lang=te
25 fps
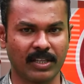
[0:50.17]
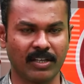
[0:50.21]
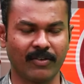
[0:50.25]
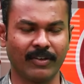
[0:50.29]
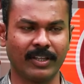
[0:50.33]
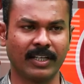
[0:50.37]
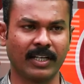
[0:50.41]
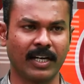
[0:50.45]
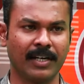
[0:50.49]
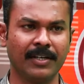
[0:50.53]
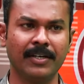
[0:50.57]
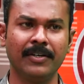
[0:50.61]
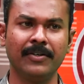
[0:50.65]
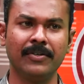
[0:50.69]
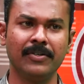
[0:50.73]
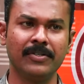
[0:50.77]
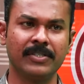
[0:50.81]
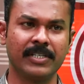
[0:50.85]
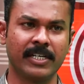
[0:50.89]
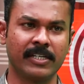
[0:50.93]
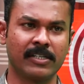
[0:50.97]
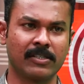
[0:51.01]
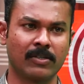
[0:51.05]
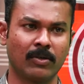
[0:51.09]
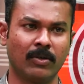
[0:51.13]
అదేవిధంగా అన్ని
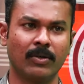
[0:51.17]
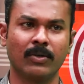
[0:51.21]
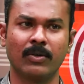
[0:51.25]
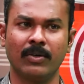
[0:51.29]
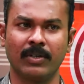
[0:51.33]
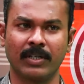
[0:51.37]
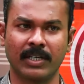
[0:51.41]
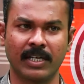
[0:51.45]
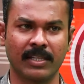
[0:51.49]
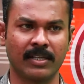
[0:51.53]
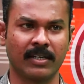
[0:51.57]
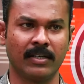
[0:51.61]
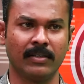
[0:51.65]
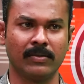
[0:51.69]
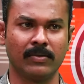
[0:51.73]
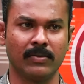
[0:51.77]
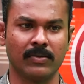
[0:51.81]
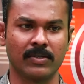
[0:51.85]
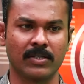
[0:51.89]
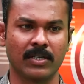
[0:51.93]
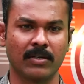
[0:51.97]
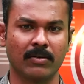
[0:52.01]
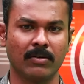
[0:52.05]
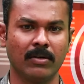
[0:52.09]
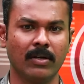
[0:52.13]
న్యూస్ ఛానల్స్ కూడా కొన్ని కథనాలు
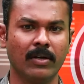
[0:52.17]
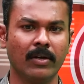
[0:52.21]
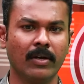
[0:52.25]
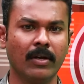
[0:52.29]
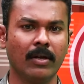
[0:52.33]
చూసాము